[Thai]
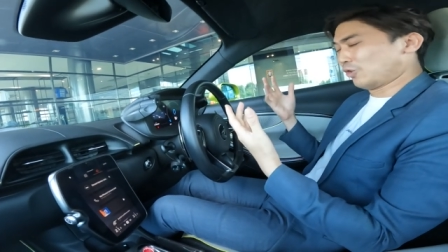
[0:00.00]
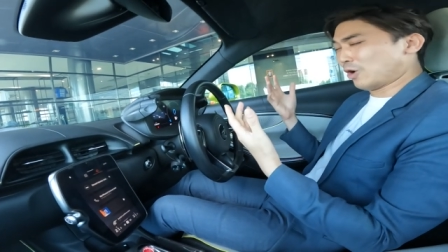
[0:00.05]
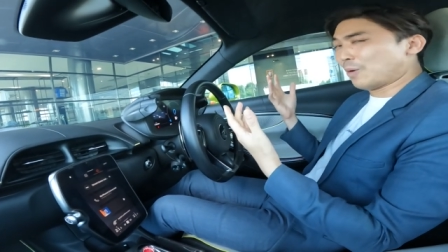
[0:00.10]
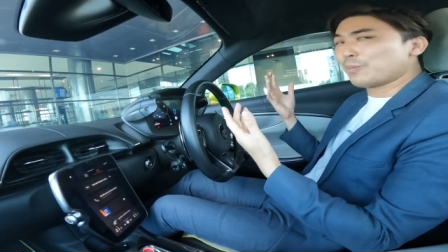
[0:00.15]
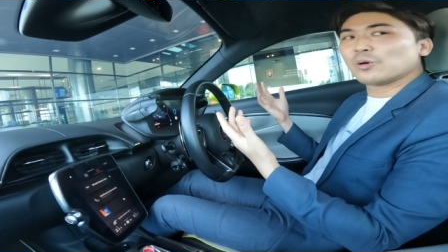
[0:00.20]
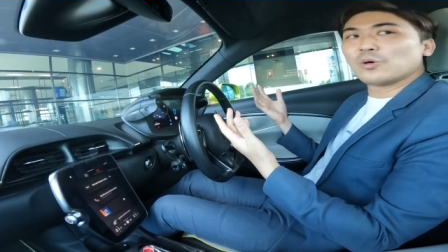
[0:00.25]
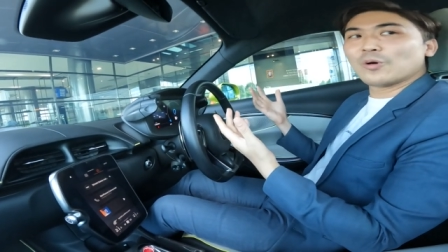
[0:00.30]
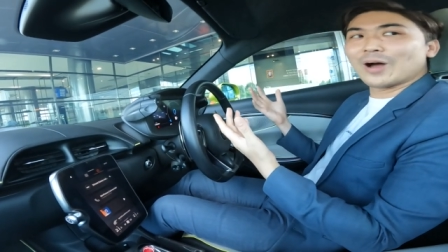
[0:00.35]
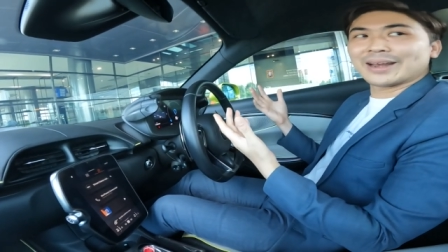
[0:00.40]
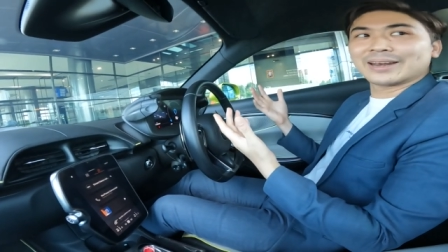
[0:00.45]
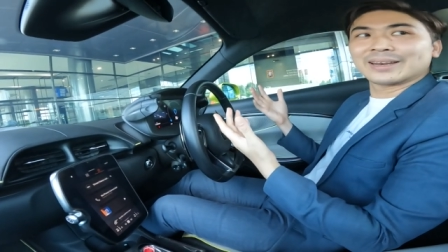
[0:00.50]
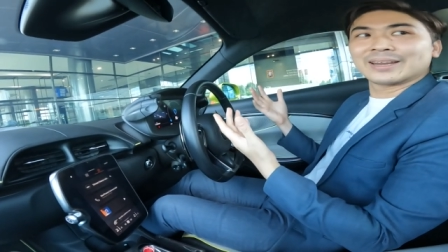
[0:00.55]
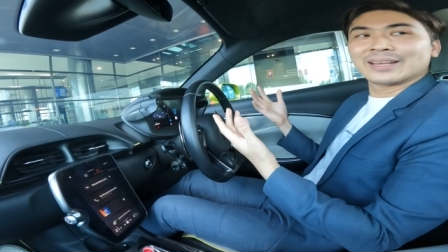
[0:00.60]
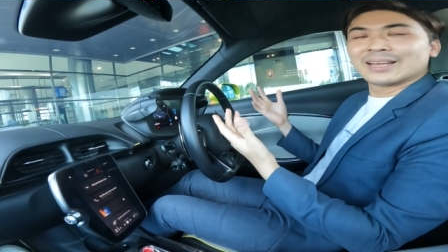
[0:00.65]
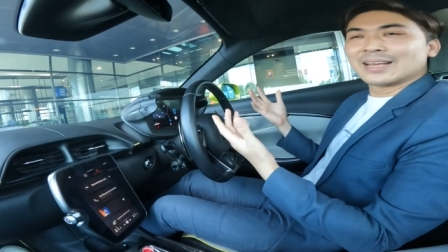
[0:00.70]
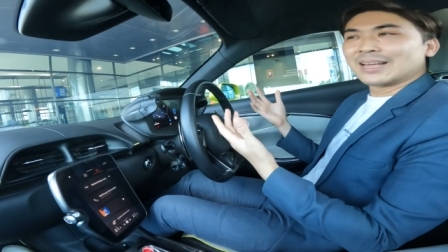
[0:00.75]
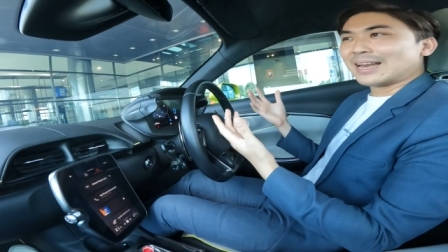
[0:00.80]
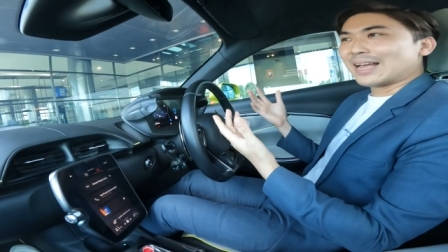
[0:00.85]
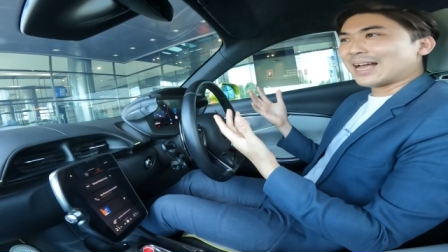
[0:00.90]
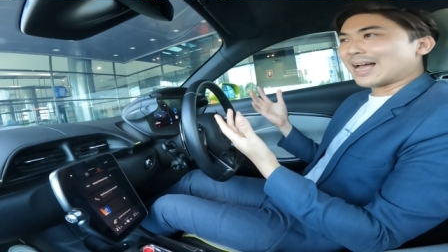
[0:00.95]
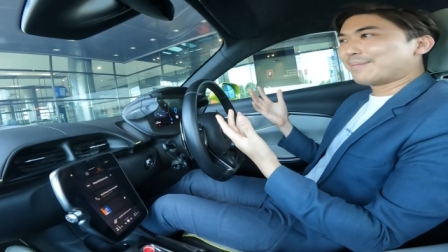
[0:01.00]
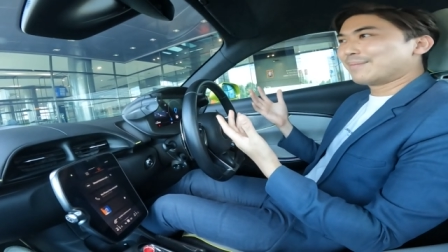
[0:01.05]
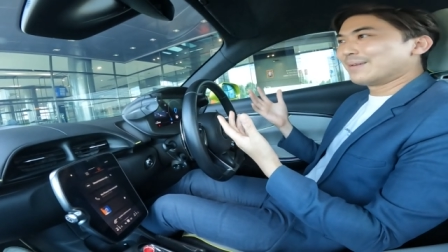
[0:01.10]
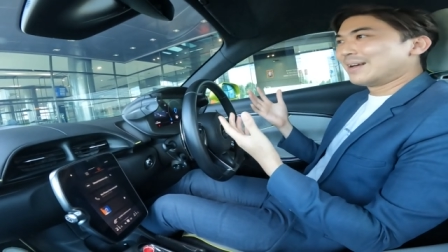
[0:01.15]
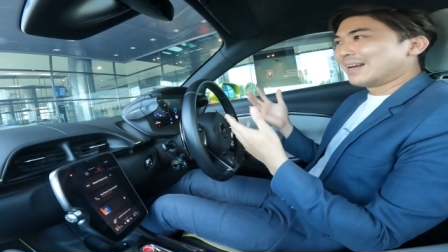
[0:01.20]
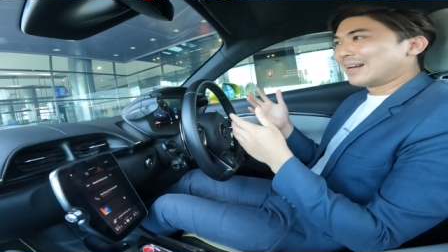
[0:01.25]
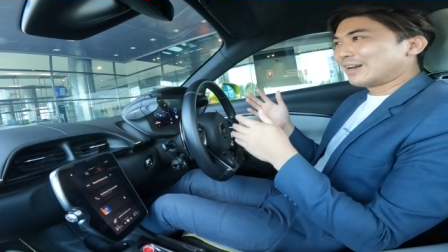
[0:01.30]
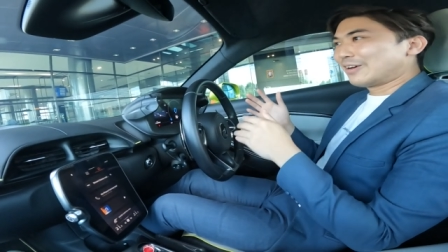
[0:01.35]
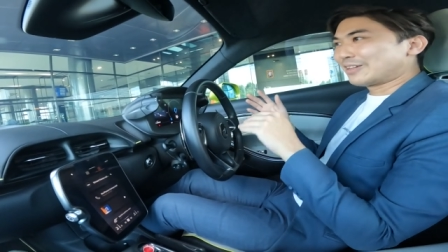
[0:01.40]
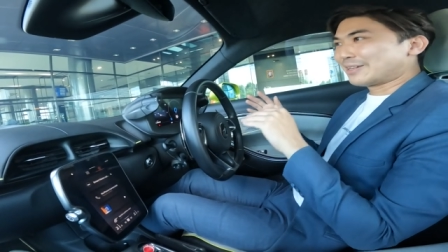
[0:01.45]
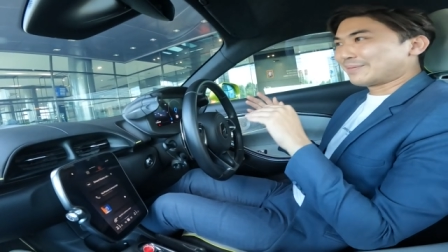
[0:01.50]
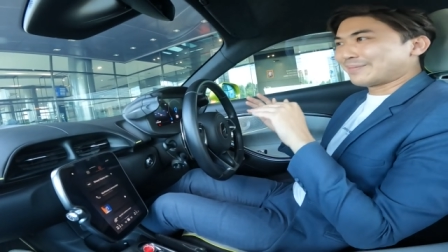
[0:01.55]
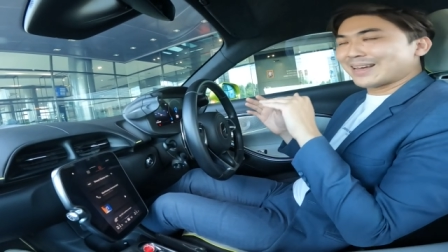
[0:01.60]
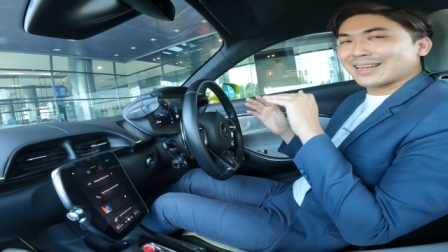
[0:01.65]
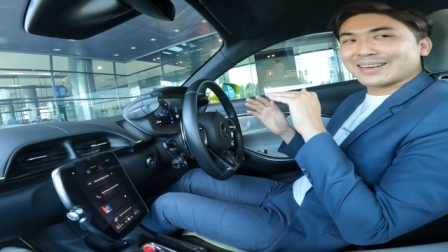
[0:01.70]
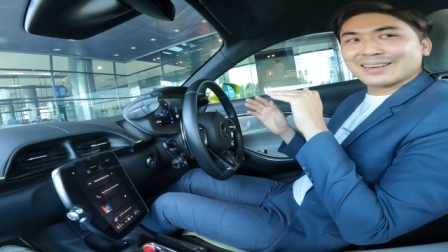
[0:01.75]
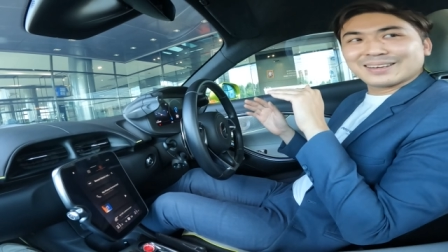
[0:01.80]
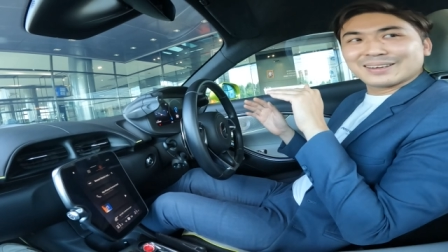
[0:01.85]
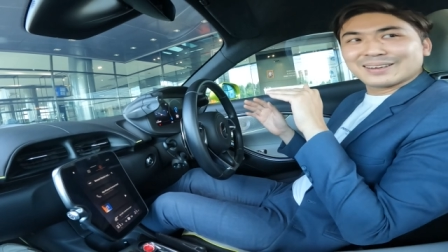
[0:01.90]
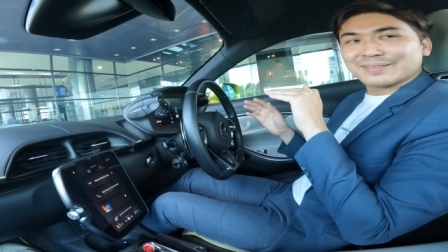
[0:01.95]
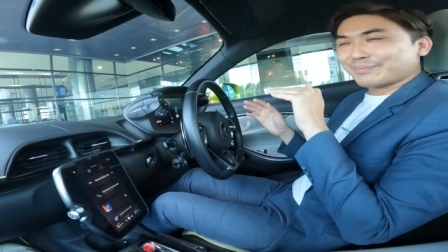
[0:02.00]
รบกวนนะครับ เราสามารถ